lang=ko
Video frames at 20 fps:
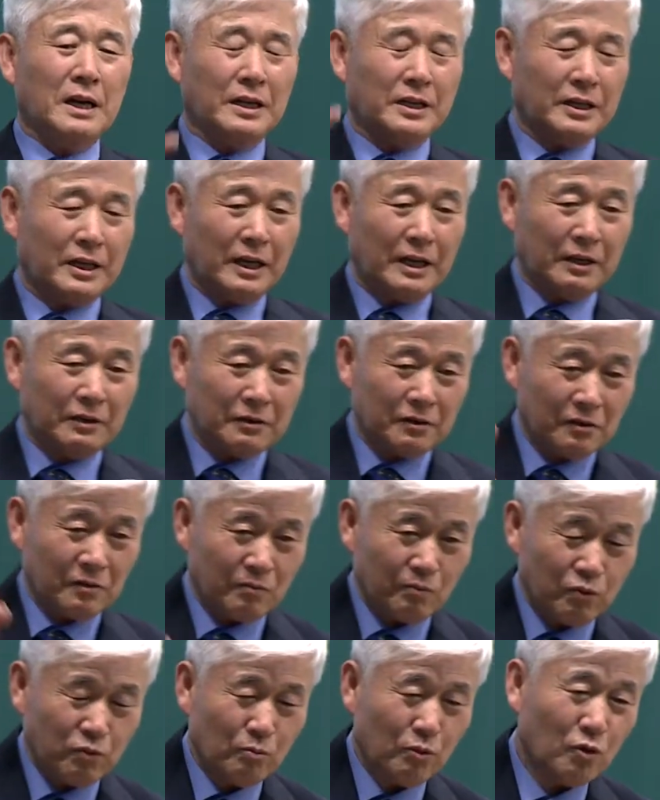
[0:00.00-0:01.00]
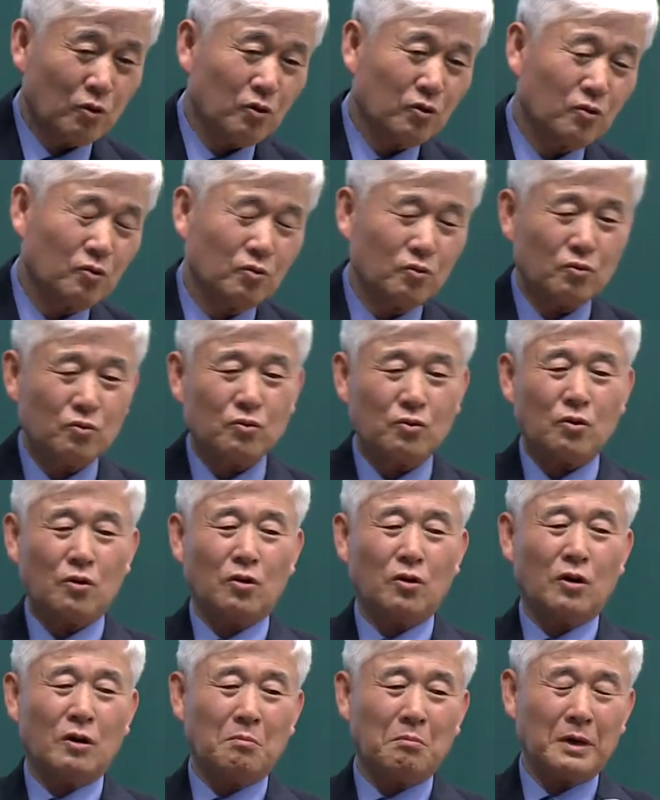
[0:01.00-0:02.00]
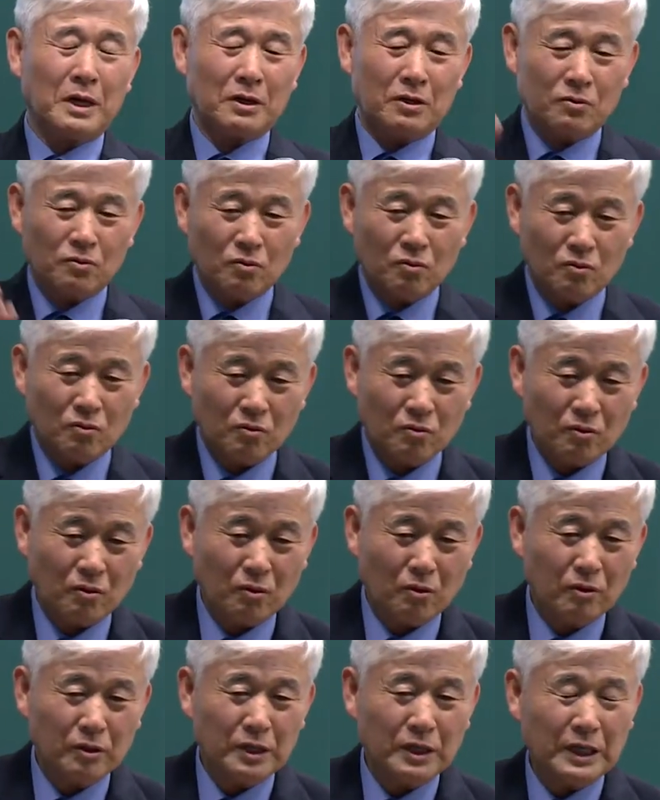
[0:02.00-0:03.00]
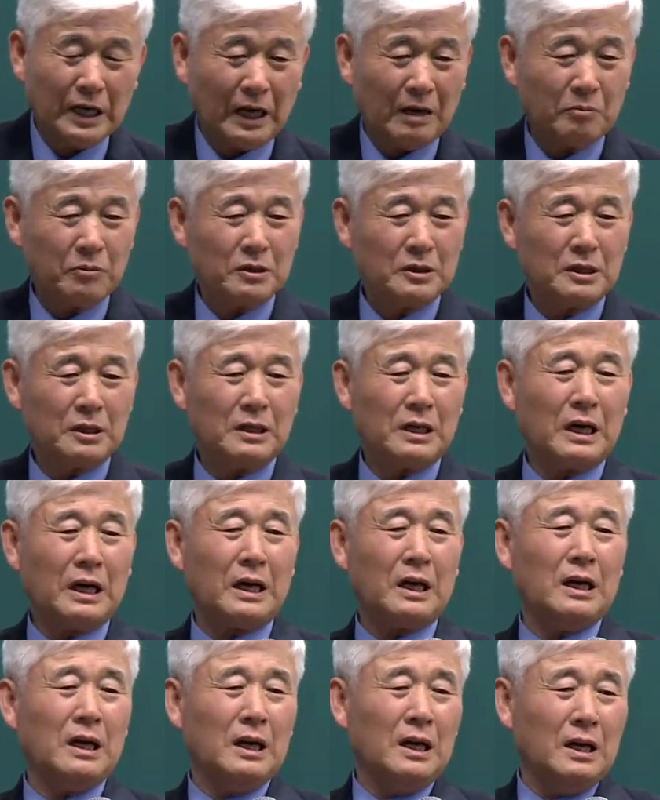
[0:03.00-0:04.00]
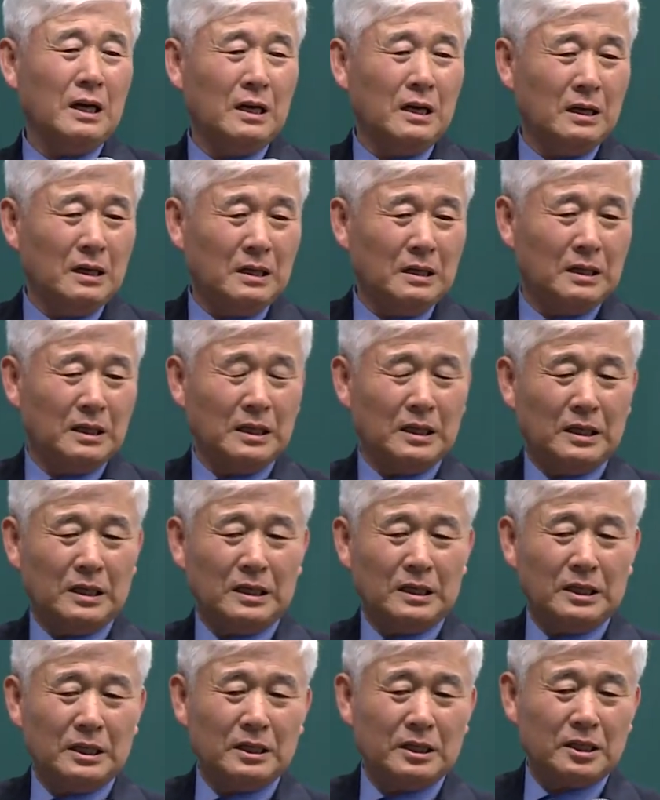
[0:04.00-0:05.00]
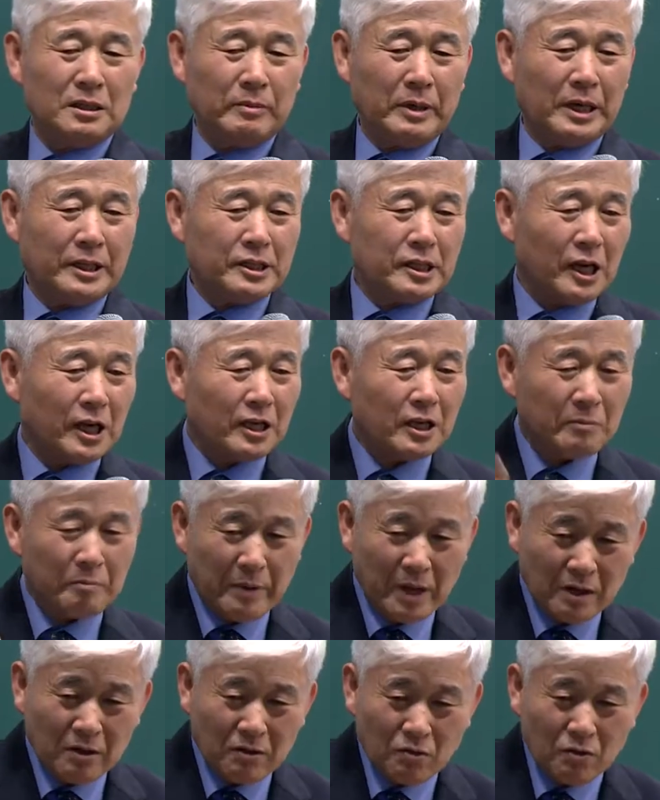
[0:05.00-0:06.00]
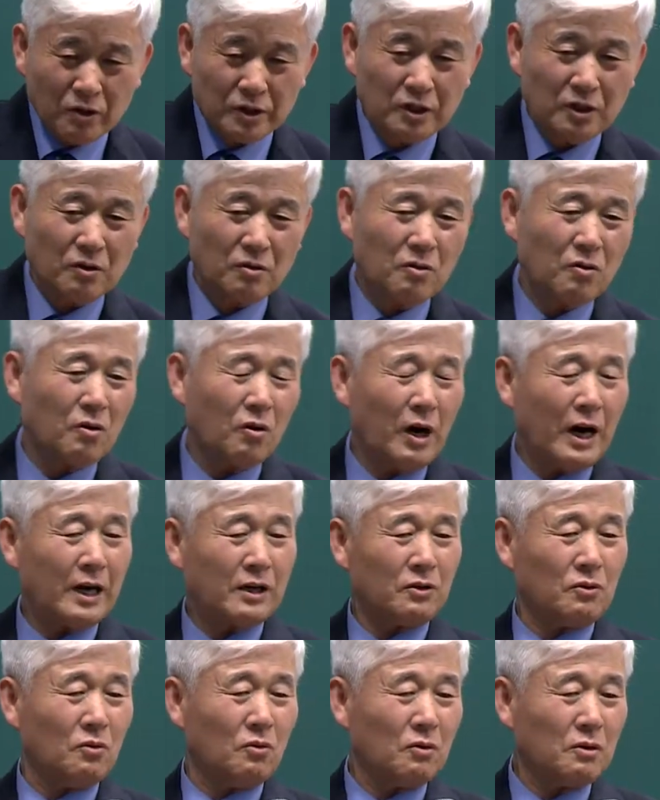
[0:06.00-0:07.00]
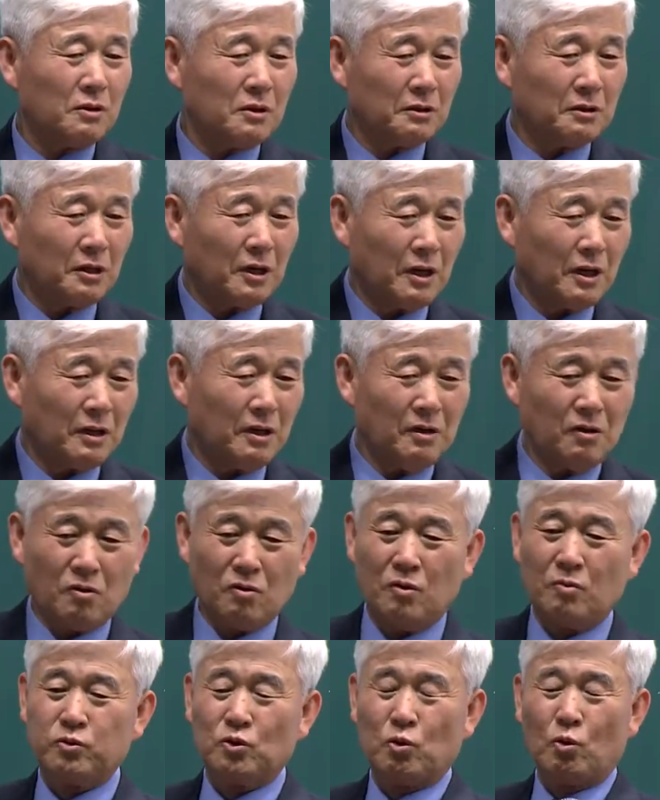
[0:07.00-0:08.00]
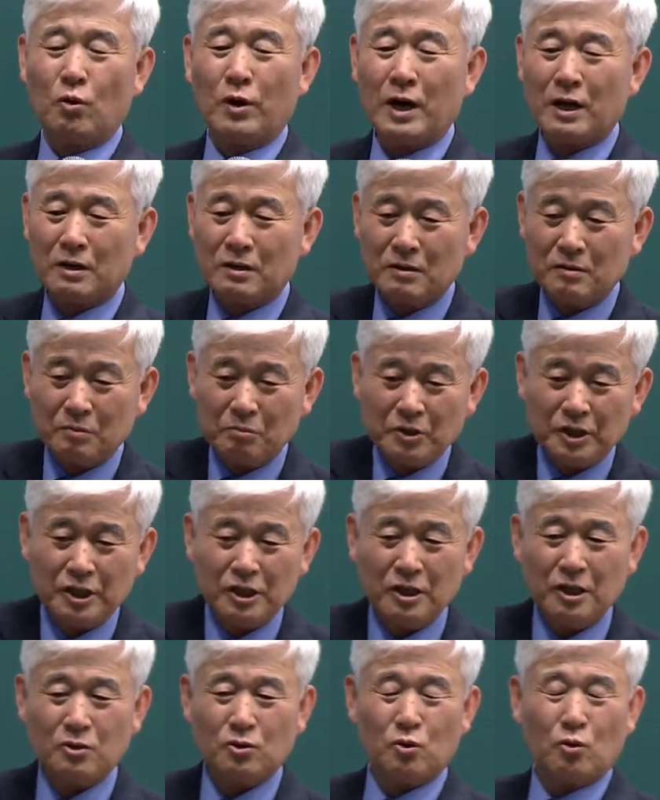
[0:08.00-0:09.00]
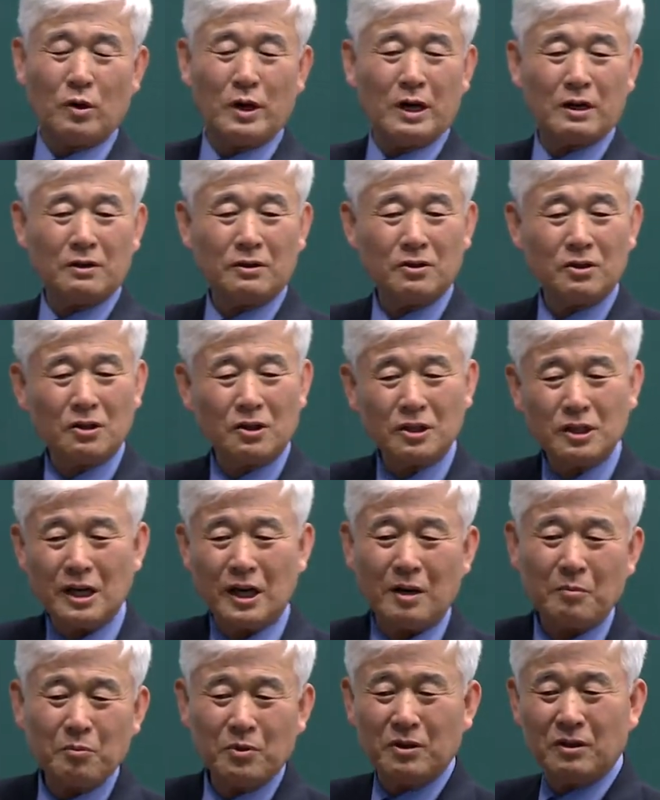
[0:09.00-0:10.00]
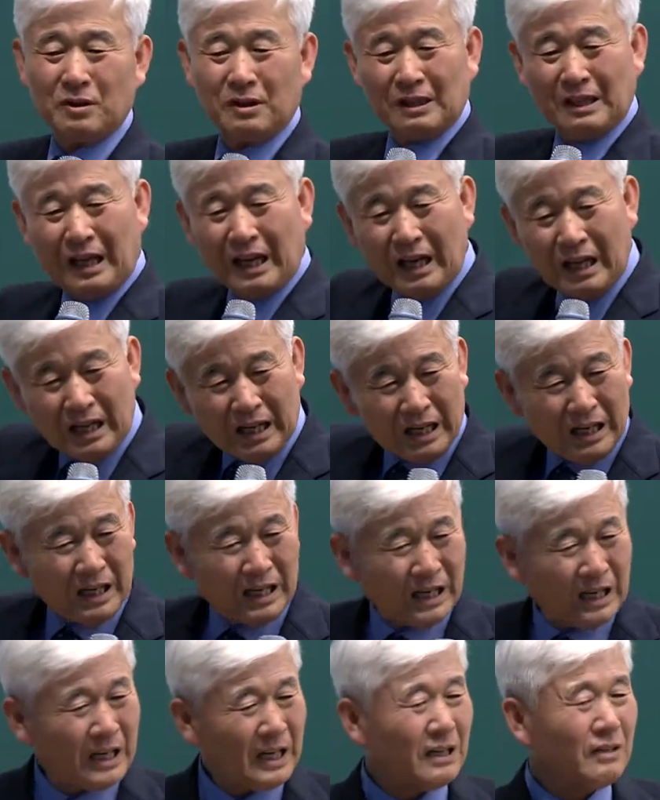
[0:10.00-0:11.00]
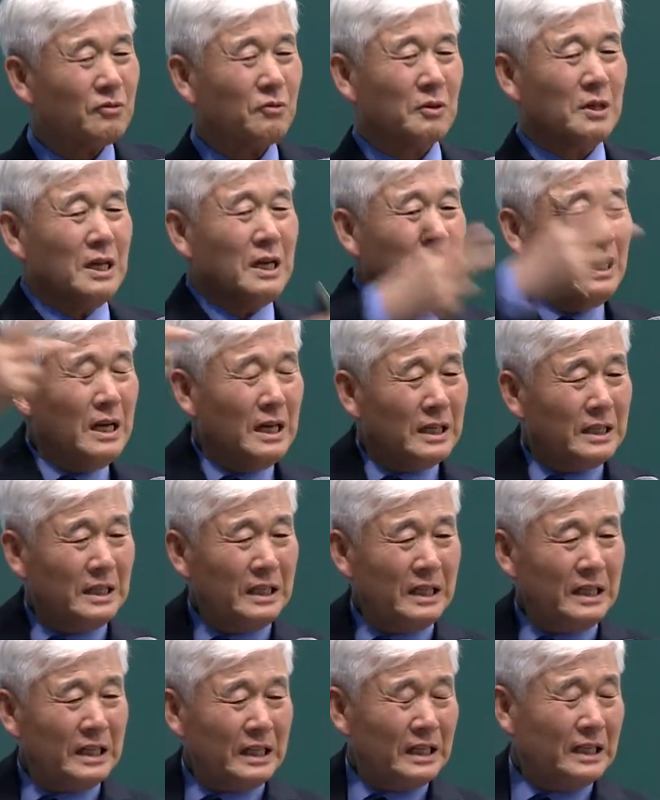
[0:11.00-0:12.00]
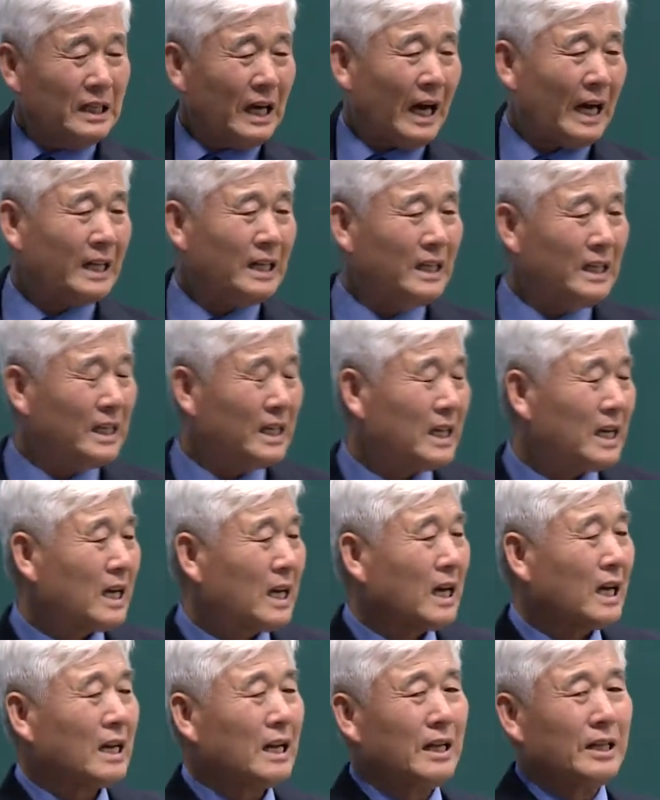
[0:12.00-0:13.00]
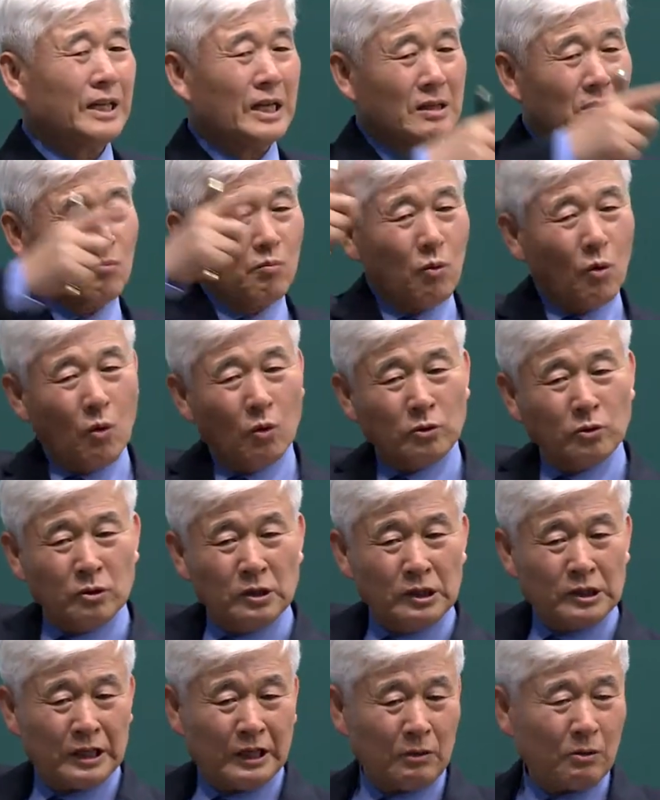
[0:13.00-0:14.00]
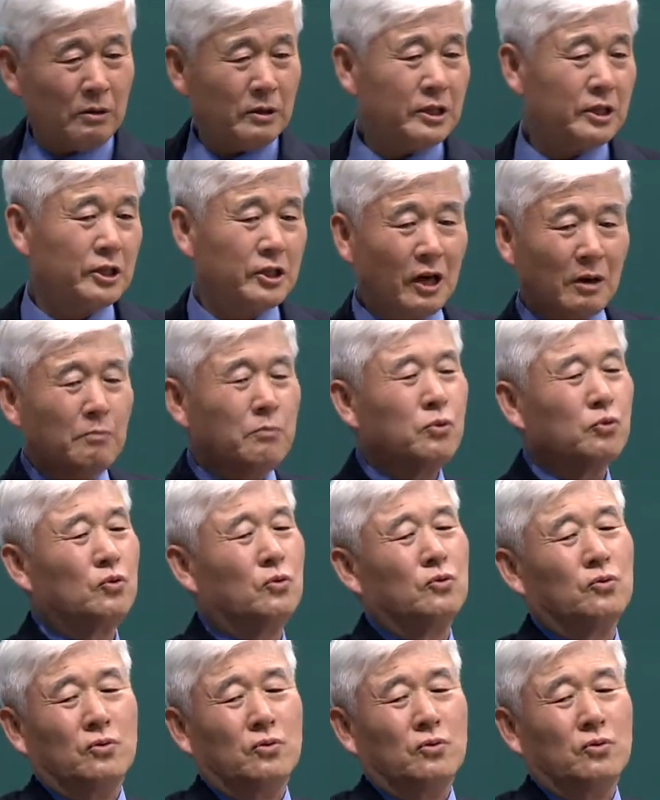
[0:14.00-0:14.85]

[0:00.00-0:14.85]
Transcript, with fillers: 이 아이는 부모는 누구고 엄마는 누구고 이 아버지가 이 집에 책이 몇 권 있고 학교는 어떻게 되고 좋아하는 음식, 좋아하는 여자 뭐다이한 인간에 대한 모든 자료를 전부